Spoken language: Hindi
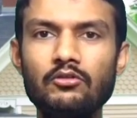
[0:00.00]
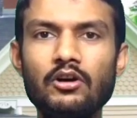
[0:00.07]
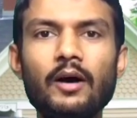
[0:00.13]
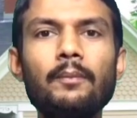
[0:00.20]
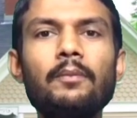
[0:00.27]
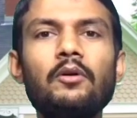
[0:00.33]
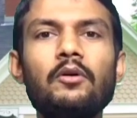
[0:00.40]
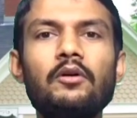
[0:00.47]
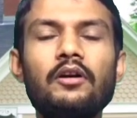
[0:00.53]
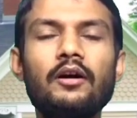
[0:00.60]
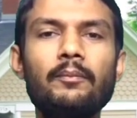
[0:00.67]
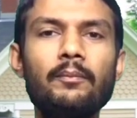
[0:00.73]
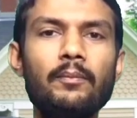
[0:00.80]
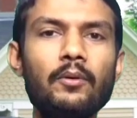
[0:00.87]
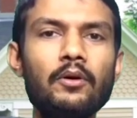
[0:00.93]
तो आप लोग
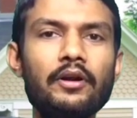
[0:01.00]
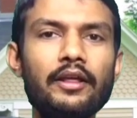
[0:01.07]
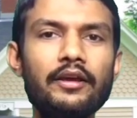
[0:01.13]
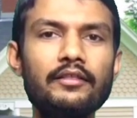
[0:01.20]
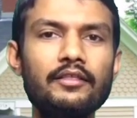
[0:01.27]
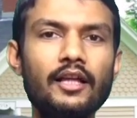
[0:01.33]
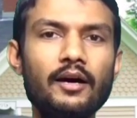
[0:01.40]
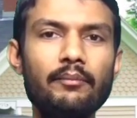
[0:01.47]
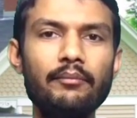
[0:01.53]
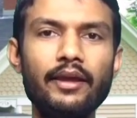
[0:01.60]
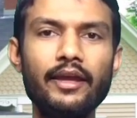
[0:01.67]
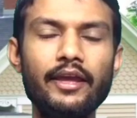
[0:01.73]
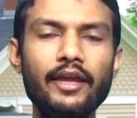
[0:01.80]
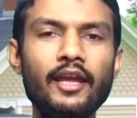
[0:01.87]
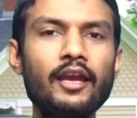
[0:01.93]
का बोर्ड एग्जाम
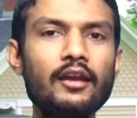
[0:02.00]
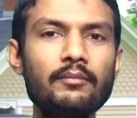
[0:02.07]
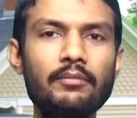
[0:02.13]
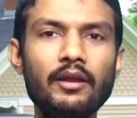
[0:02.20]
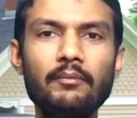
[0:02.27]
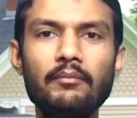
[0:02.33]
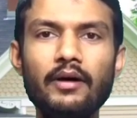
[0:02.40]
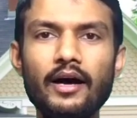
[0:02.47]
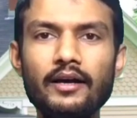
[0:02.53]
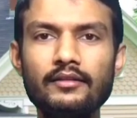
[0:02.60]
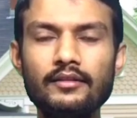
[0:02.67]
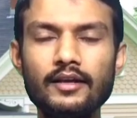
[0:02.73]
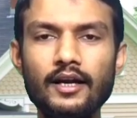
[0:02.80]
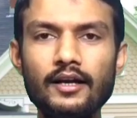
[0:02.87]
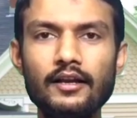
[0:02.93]
में एक भी
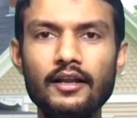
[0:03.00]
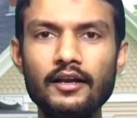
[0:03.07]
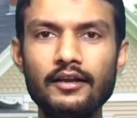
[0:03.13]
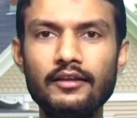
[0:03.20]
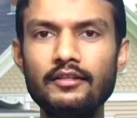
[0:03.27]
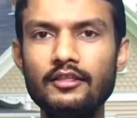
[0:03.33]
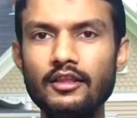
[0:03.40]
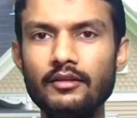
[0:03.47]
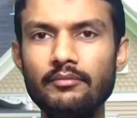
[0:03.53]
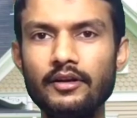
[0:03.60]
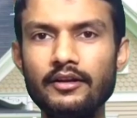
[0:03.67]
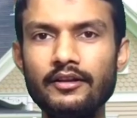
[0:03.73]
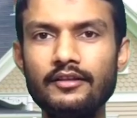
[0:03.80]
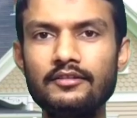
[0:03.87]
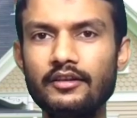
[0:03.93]
मार्क्स काटना किसी
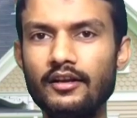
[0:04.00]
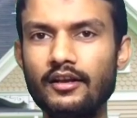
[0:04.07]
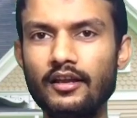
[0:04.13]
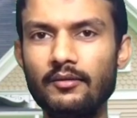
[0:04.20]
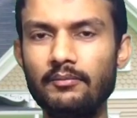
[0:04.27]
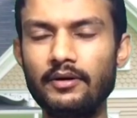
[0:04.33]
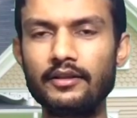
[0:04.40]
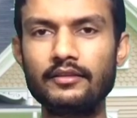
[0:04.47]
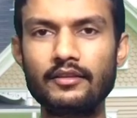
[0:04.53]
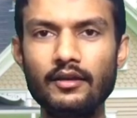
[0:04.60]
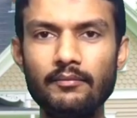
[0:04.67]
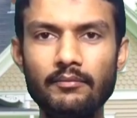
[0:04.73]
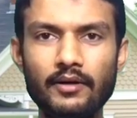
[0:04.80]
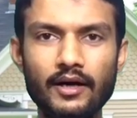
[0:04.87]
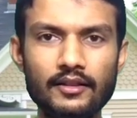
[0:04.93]
भी टीचर के बस
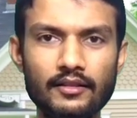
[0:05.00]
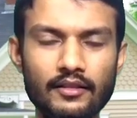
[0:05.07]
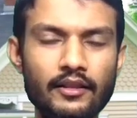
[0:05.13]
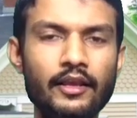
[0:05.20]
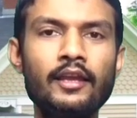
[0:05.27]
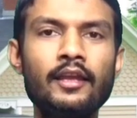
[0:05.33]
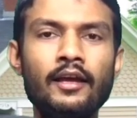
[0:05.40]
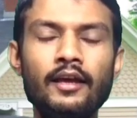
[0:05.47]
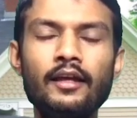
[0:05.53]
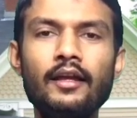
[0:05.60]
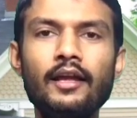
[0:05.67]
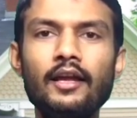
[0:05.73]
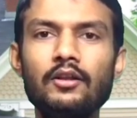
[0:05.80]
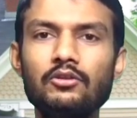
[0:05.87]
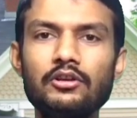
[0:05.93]
के बात नहीं है
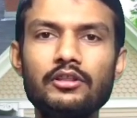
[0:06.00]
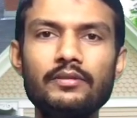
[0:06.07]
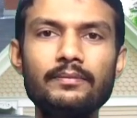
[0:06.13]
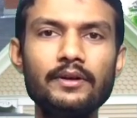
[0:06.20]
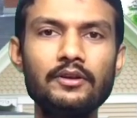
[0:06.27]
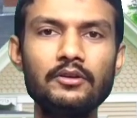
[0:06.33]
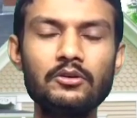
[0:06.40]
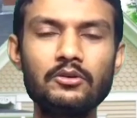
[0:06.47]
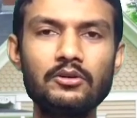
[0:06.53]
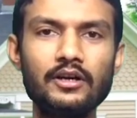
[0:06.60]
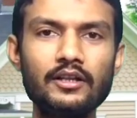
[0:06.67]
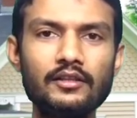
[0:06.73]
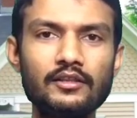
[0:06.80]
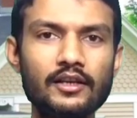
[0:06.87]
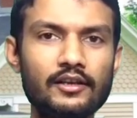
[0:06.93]
तो इस वीडियो को
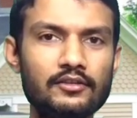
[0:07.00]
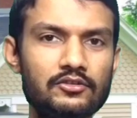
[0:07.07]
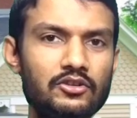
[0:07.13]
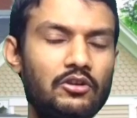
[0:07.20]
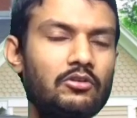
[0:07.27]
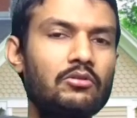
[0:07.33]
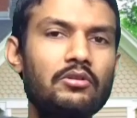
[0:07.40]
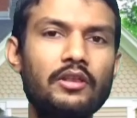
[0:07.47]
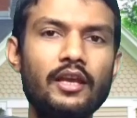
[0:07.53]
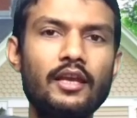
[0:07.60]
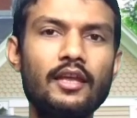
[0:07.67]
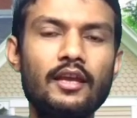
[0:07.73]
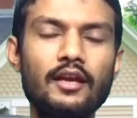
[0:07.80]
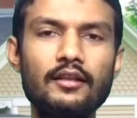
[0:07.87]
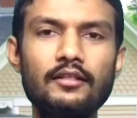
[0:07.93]
अंत तक जरूर
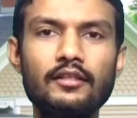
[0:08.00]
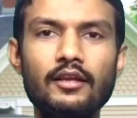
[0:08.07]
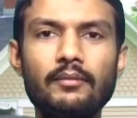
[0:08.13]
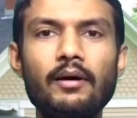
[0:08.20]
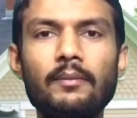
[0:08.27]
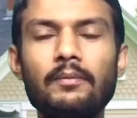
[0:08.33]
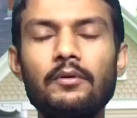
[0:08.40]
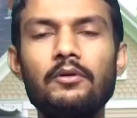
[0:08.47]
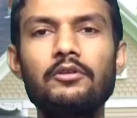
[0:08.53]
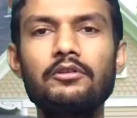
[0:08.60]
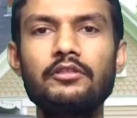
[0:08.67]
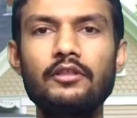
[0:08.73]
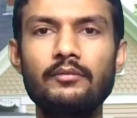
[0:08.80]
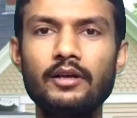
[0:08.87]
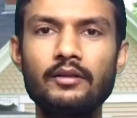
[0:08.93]
देखिएगा तब आप लोग को
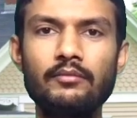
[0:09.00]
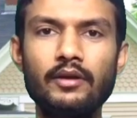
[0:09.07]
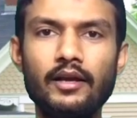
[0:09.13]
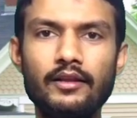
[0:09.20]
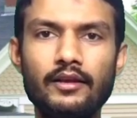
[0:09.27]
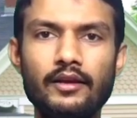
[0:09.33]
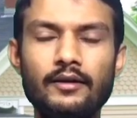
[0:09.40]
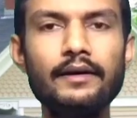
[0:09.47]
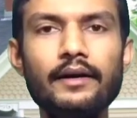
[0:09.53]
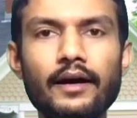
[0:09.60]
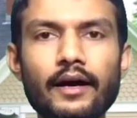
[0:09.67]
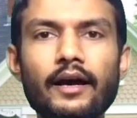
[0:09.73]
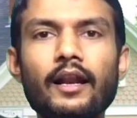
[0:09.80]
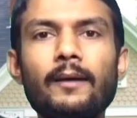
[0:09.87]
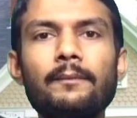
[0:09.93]
समझ में आ जाएगा
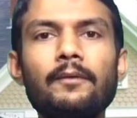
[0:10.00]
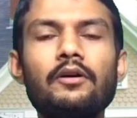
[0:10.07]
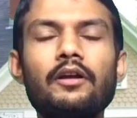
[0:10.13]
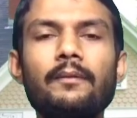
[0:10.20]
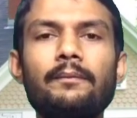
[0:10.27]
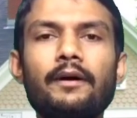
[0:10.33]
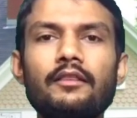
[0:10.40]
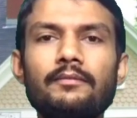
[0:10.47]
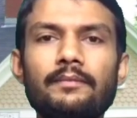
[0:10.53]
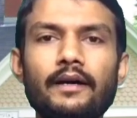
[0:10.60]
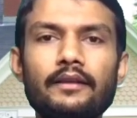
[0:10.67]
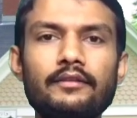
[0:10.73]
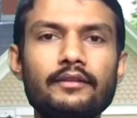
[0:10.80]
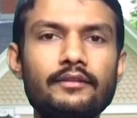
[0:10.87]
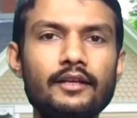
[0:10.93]
अगर आप लोग के पास
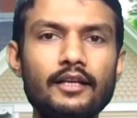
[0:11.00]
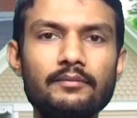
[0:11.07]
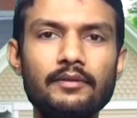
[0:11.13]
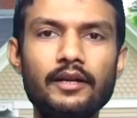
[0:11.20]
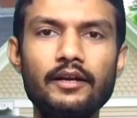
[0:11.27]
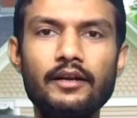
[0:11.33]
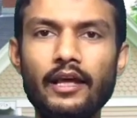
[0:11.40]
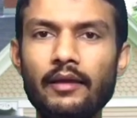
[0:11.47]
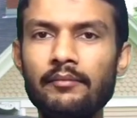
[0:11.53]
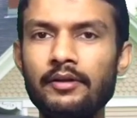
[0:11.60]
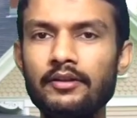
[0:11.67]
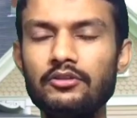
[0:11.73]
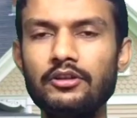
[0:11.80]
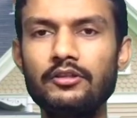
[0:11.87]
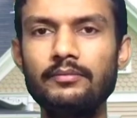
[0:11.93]
पांच से सात मिनट टाइम
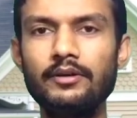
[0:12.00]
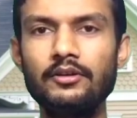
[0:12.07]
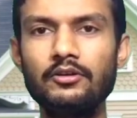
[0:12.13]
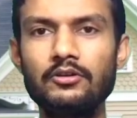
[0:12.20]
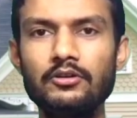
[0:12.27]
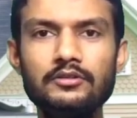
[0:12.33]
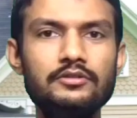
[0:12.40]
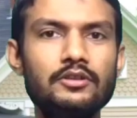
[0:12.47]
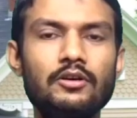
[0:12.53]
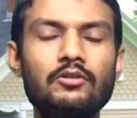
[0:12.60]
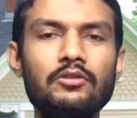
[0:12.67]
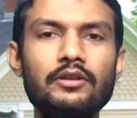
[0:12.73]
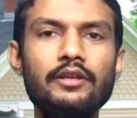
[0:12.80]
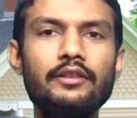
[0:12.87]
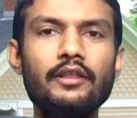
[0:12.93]
है तो इस वीडियो को
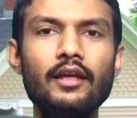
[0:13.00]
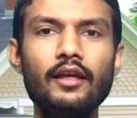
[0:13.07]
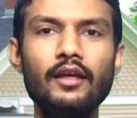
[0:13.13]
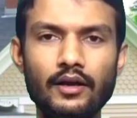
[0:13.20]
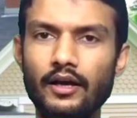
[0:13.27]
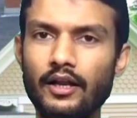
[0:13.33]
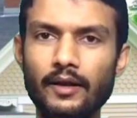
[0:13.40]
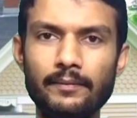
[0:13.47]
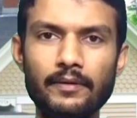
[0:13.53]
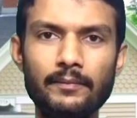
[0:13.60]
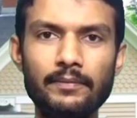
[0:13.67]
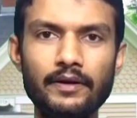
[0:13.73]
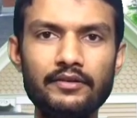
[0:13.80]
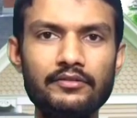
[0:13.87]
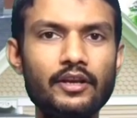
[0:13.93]
जरूर दीजिए अगर आपके
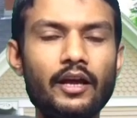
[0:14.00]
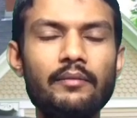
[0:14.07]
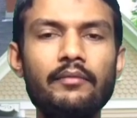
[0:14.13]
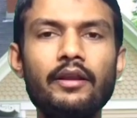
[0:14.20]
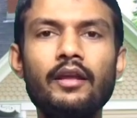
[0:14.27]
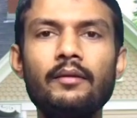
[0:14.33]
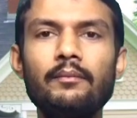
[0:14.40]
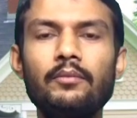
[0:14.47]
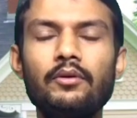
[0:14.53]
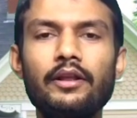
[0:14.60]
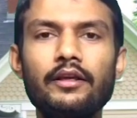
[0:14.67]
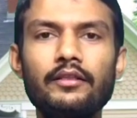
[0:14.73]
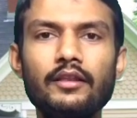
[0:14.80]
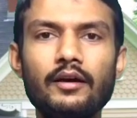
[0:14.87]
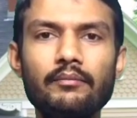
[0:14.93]
पास टाइम नहीं है
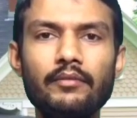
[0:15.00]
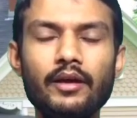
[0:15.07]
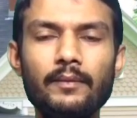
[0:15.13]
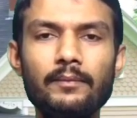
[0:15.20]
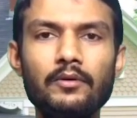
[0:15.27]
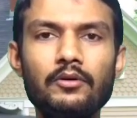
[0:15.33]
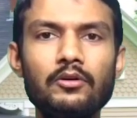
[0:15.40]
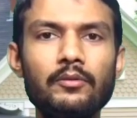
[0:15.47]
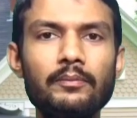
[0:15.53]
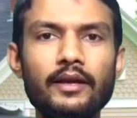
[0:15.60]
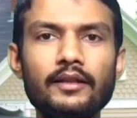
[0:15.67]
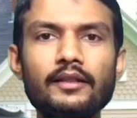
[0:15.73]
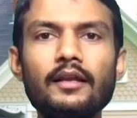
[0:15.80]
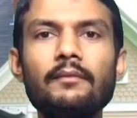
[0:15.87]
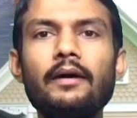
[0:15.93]
बोर्ड एग्जाम में आप लोग को
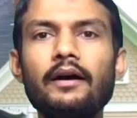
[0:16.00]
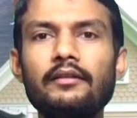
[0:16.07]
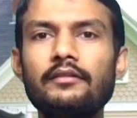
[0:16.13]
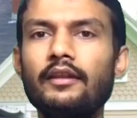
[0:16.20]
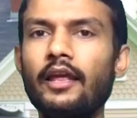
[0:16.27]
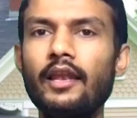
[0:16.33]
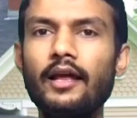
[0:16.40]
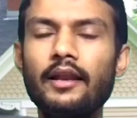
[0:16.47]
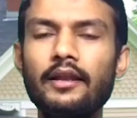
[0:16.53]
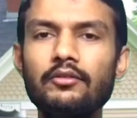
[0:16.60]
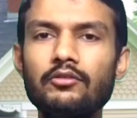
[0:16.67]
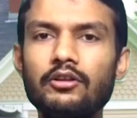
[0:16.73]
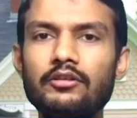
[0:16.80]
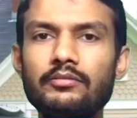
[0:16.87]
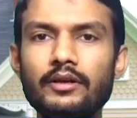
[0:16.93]
बेहतर मार्क्स नहीं लाना है
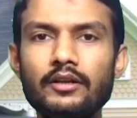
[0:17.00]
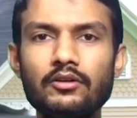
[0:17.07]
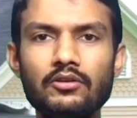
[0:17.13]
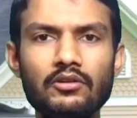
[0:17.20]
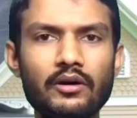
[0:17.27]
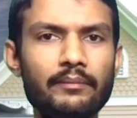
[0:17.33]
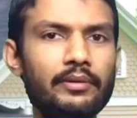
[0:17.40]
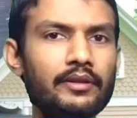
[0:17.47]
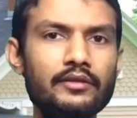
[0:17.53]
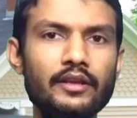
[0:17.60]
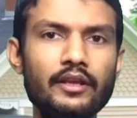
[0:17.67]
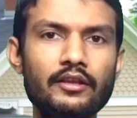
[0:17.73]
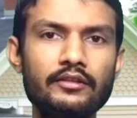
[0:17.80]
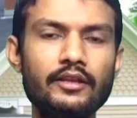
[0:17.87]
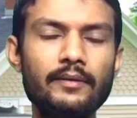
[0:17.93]
तो इस वीडियो को अभी
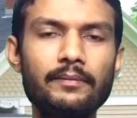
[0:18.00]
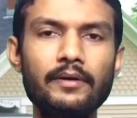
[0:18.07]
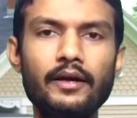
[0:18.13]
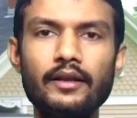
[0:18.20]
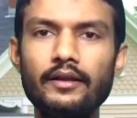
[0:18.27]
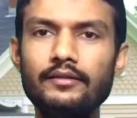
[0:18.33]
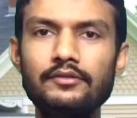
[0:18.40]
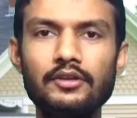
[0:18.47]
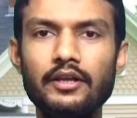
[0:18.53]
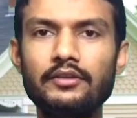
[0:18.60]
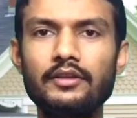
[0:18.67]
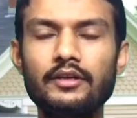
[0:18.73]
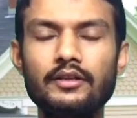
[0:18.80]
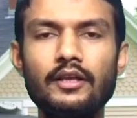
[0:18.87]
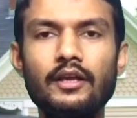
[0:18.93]
से स्किप करके जा
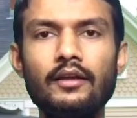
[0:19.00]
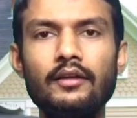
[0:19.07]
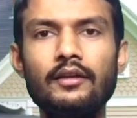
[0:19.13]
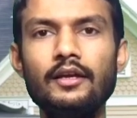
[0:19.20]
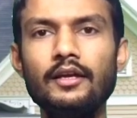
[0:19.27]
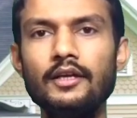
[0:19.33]
सकते हैं